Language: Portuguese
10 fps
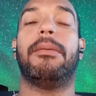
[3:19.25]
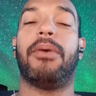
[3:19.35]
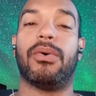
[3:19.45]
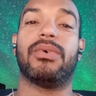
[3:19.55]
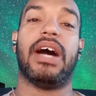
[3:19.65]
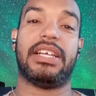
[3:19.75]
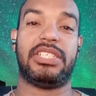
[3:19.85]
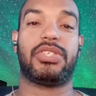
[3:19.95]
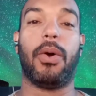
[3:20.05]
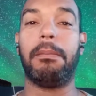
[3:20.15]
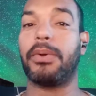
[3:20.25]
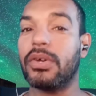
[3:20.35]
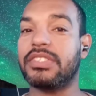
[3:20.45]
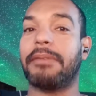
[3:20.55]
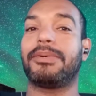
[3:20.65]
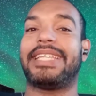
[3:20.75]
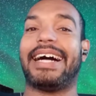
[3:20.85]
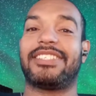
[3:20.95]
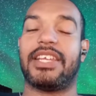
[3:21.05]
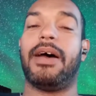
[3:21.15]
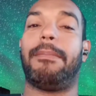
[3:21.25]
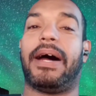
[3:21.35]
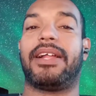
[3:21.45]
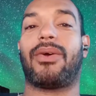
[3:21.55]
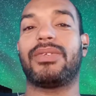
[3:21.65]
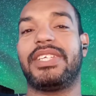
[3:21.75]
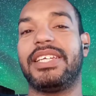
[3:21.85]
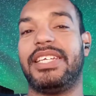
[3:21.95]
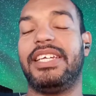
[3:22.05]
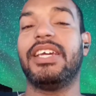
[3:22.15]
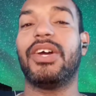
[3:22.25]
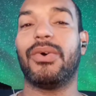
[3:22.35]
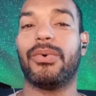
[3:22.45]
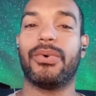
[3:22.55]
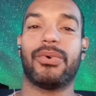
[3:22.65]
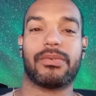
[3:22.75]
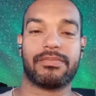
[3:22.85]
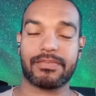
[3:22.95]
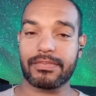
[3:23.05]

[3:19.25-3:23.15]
bom, a gente comprou os deputados para conseguir o